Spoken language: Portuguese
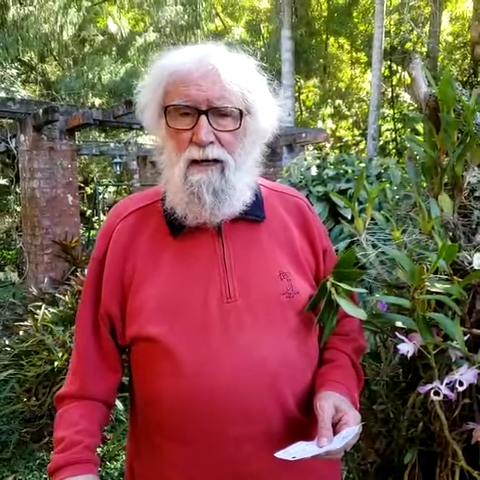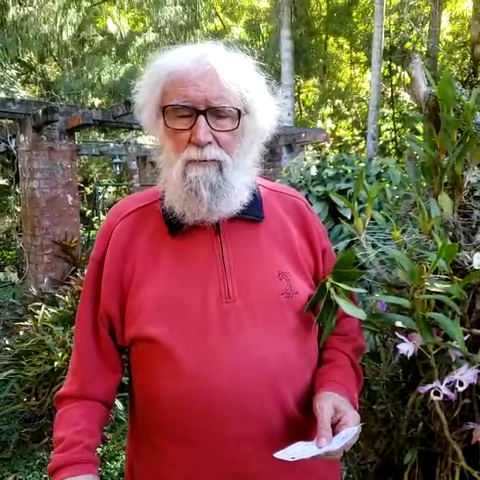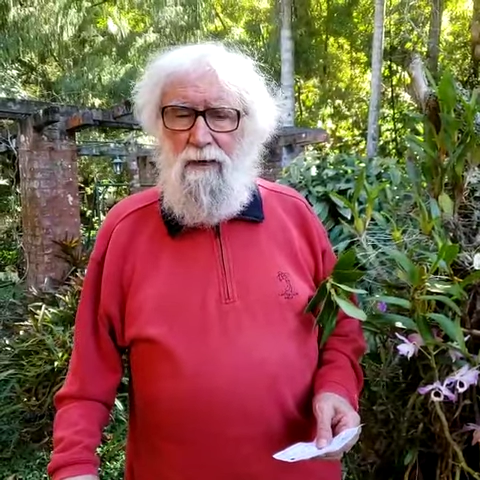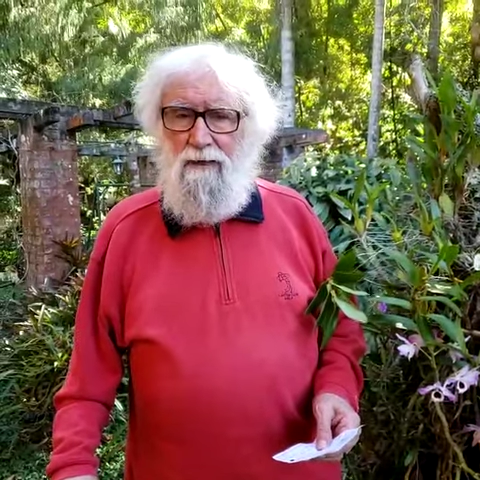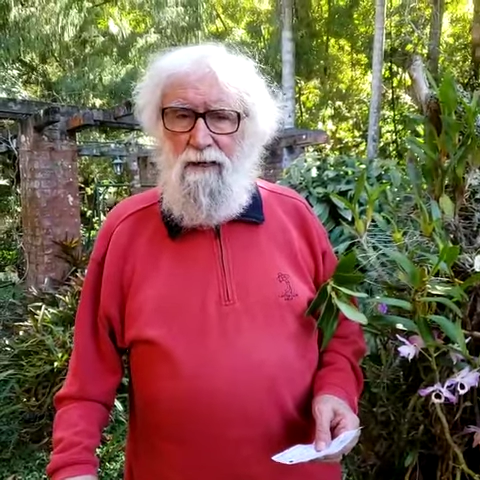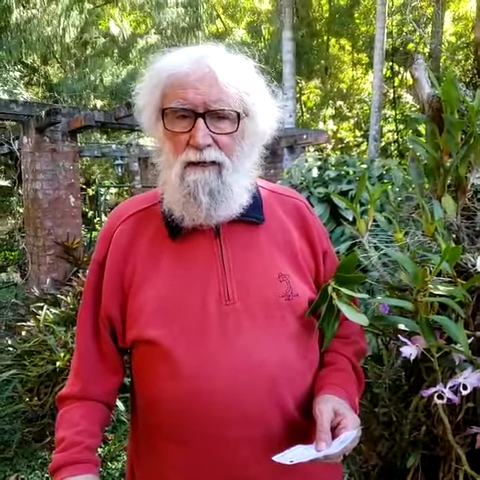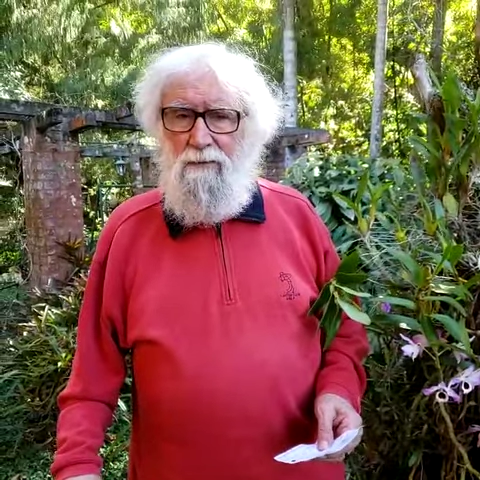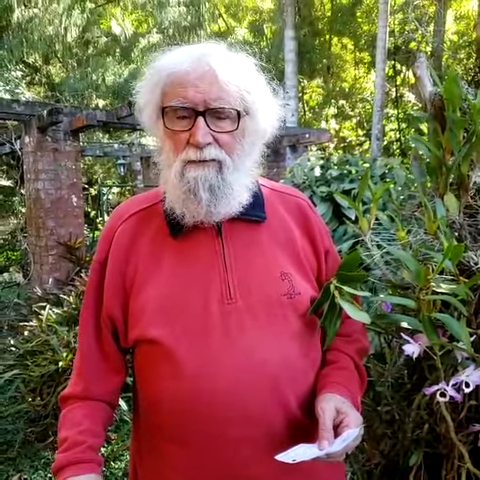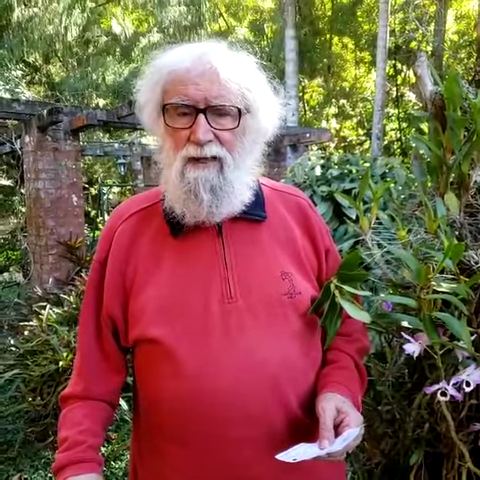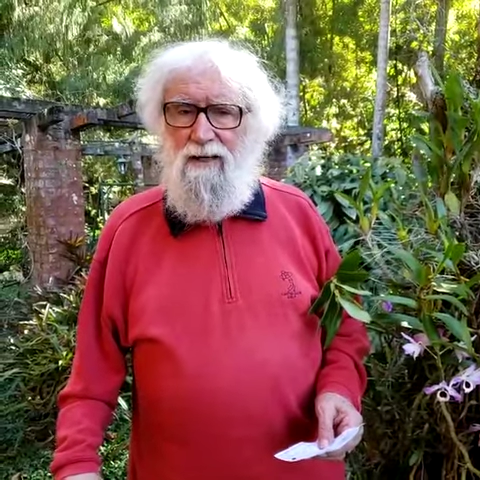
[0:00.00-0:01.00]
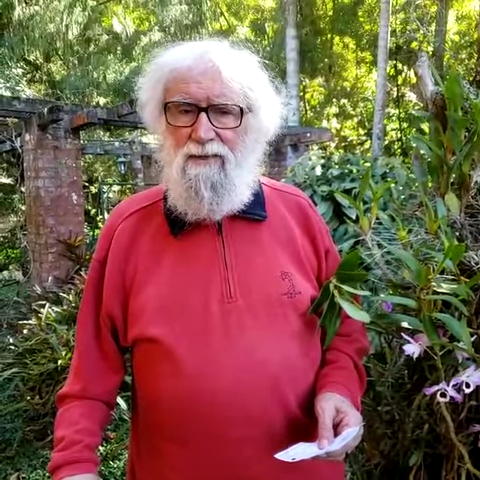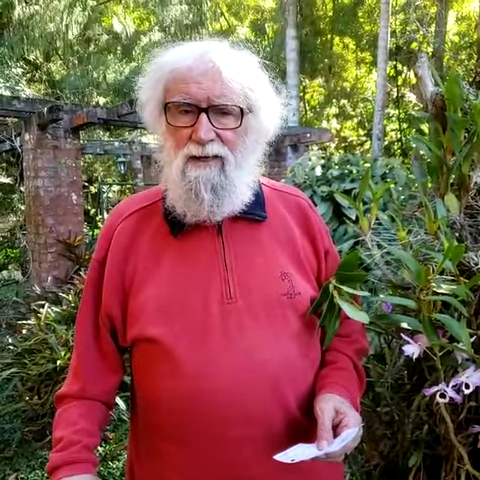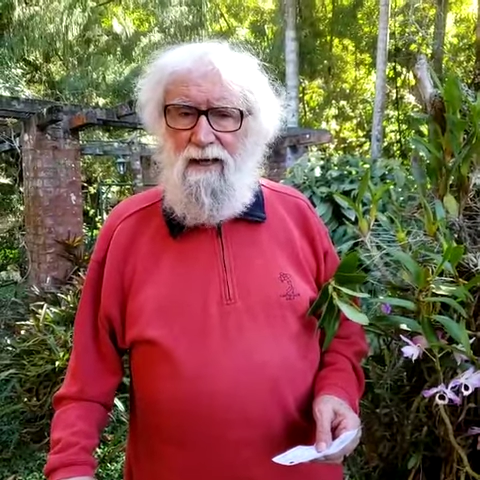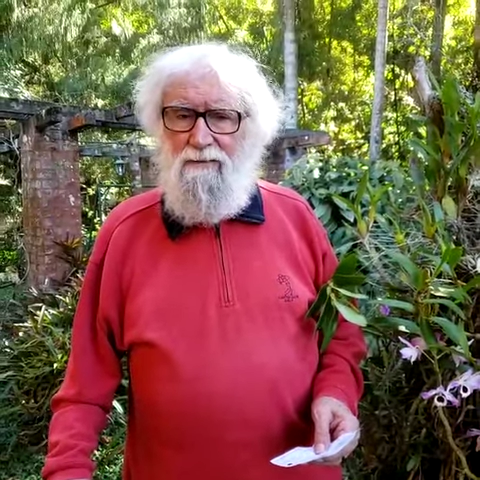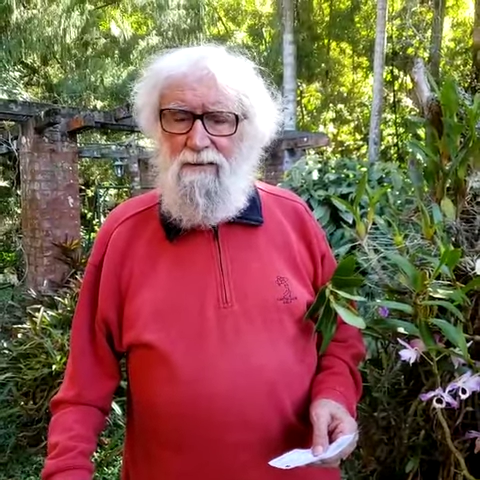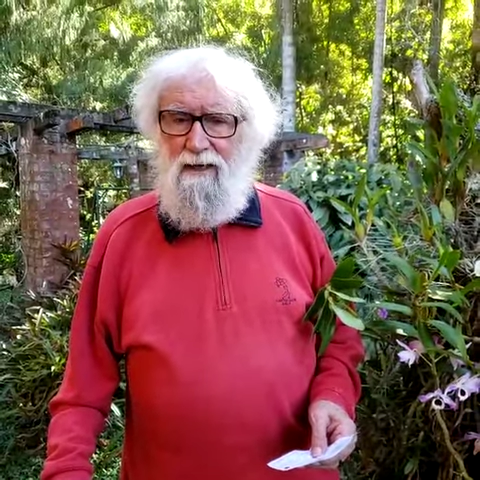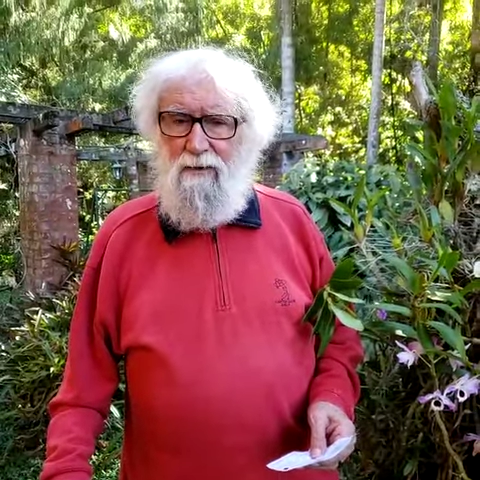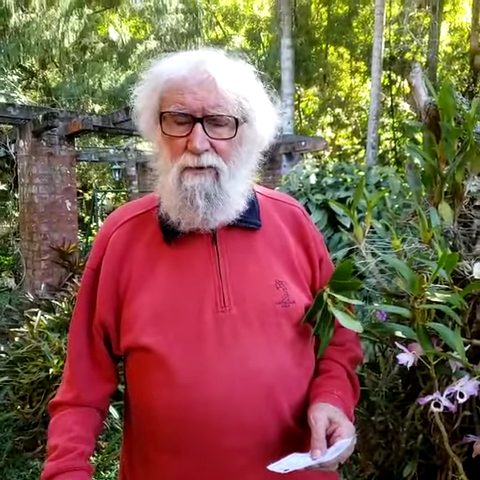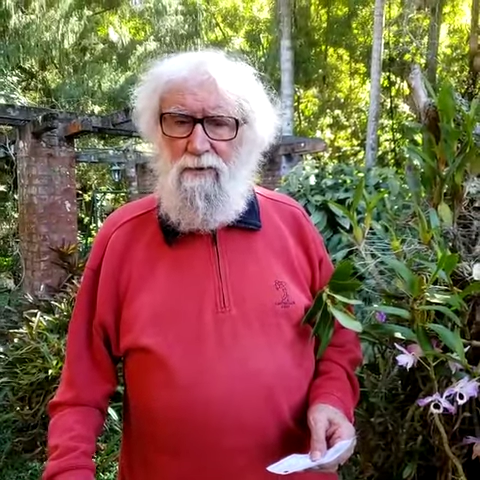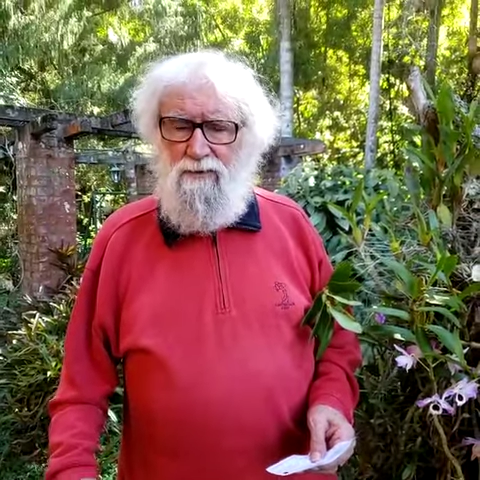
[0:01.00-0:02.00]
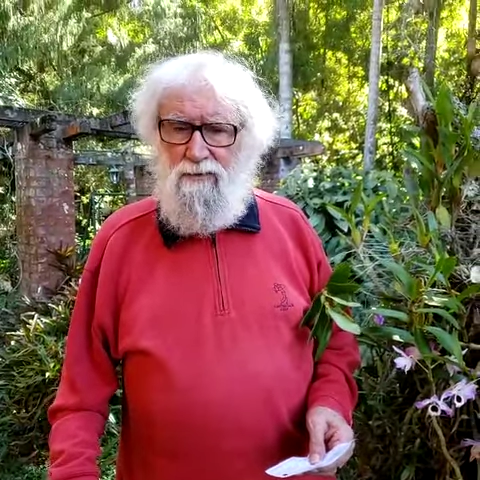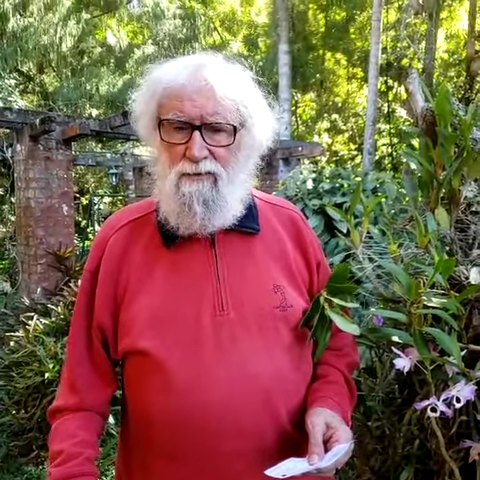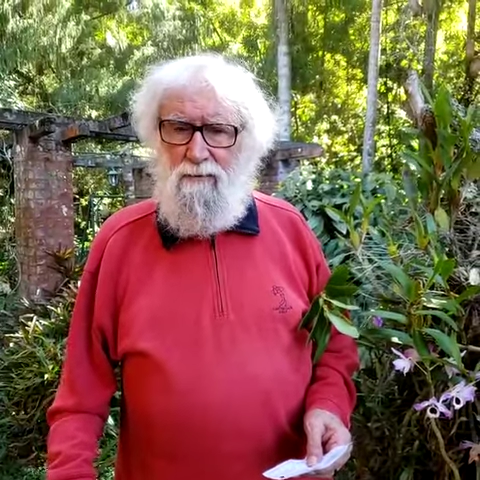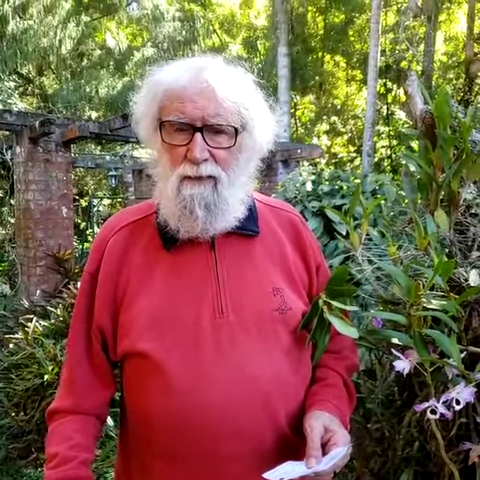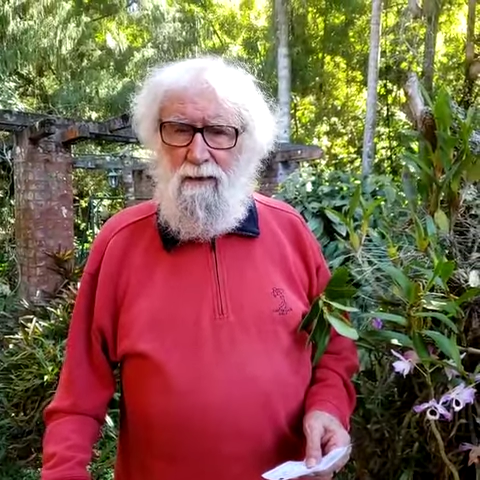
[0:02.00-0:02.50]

Amanhã, no dia 7 de agosto,